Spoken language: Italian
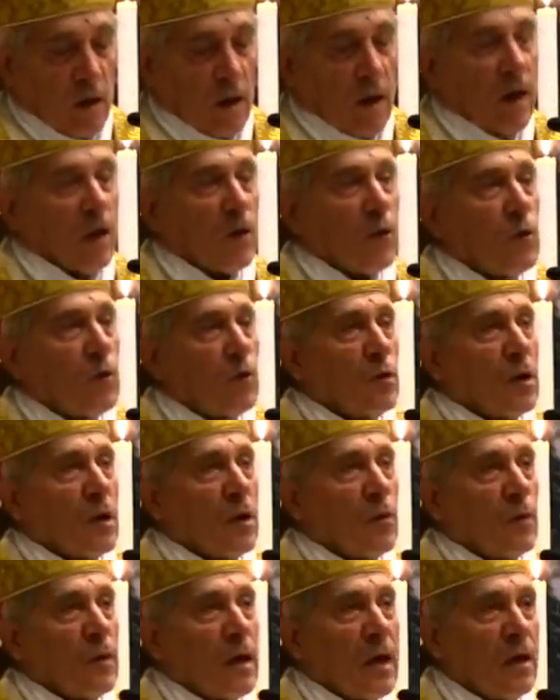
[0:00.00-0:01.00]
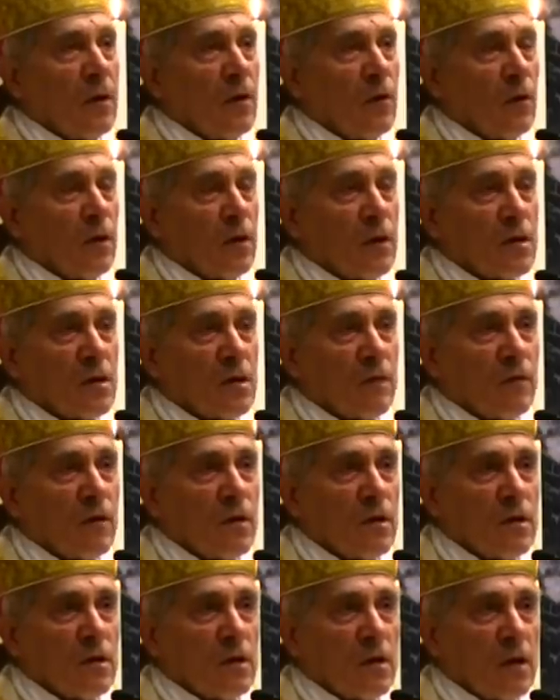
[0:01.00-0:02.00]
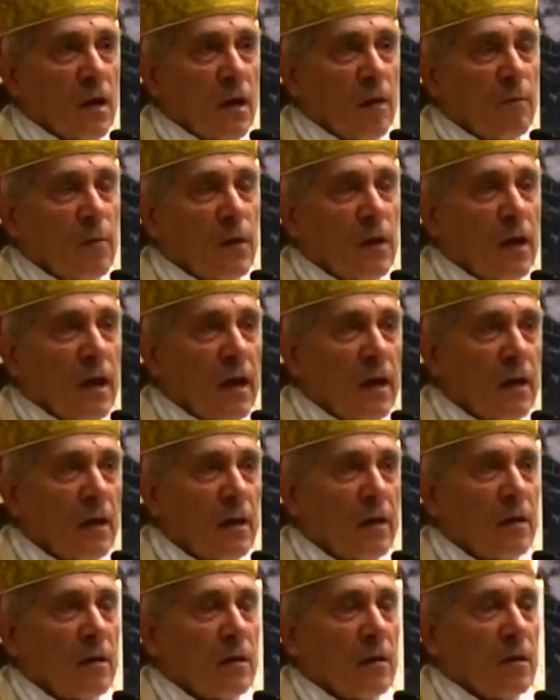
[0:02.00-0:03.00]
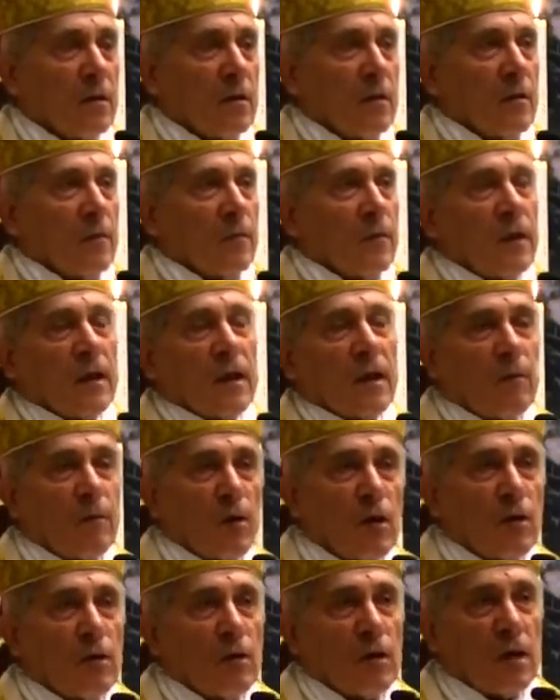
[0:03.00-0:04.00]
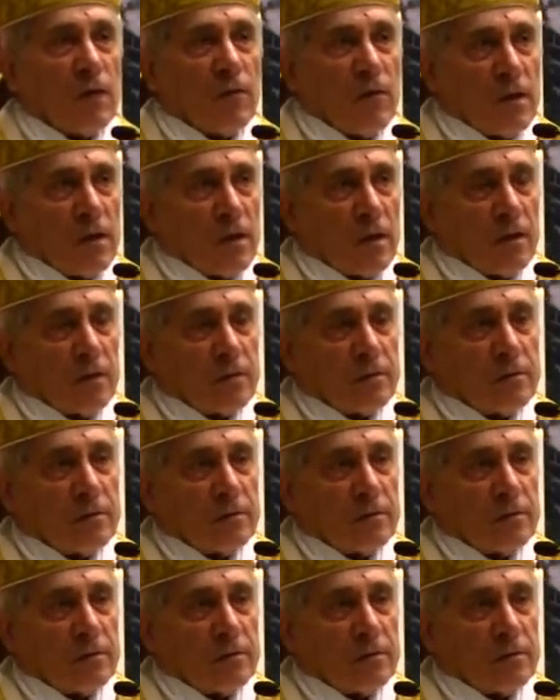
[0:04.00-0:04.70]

a chiudere un anno che ci ha visti camminare nel cammino della vita,